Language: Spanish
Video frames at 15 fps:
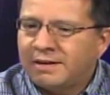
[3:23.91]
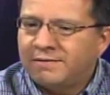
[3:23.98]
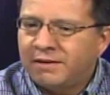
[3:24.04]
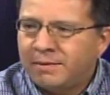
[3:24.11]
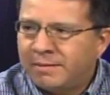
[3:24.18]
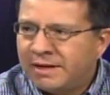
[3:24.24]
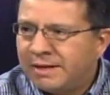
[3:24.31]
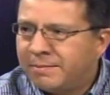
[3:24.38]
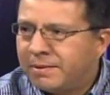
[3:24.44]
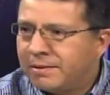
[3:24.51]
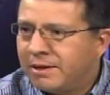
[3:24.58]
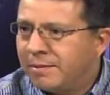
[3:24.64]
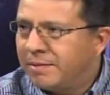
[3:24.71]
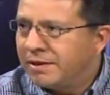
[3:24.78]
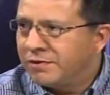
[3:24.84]
referirme a las
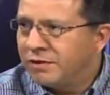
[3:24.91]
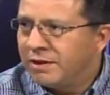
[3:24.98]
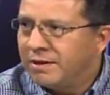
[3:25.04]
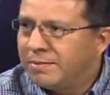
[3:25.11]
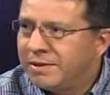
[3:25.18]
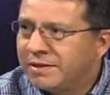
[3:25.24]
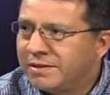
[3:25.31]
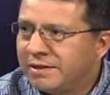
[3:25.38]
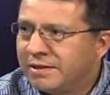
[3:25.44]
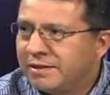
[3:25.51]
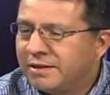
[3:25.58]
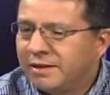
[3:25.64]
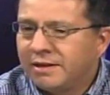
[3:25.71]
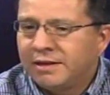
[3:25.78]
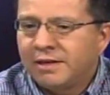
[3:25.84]
expresiones del
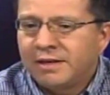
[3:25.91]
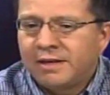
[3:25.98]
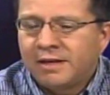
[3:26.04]
presidente,